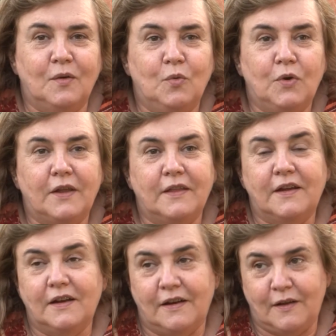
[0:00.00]
una
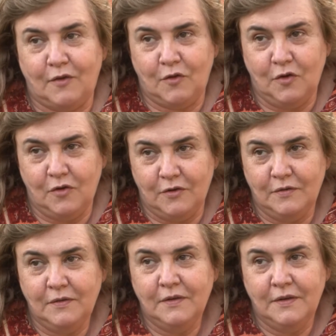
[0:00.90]

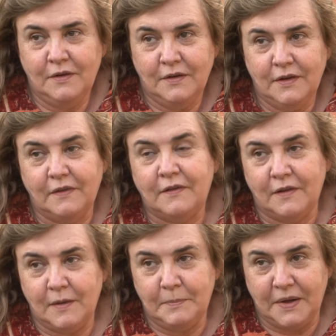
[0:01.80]
declaración en
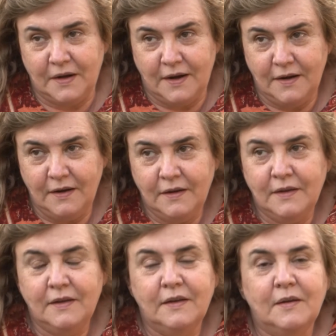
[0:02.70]
sede penal,
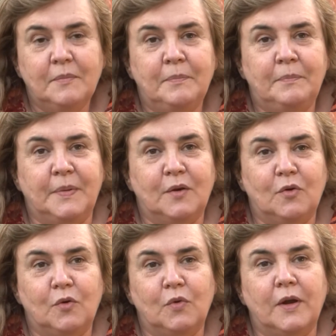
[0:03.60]

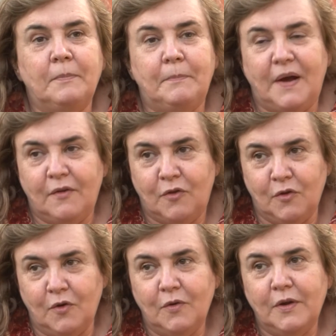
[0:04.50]
pero en un
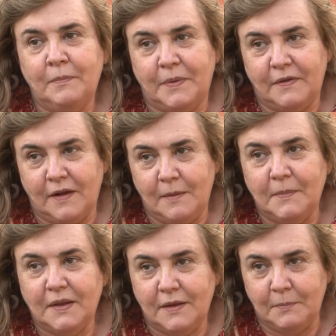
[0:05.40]
espacio
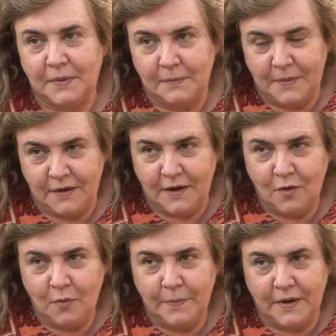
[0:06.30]
especialmente
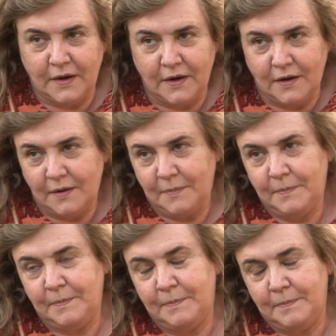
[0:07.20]
preparado para,
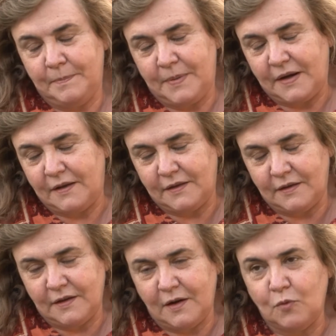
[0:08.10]

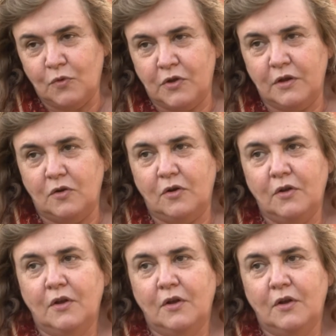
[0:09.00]
atender a un chico. alguna vez?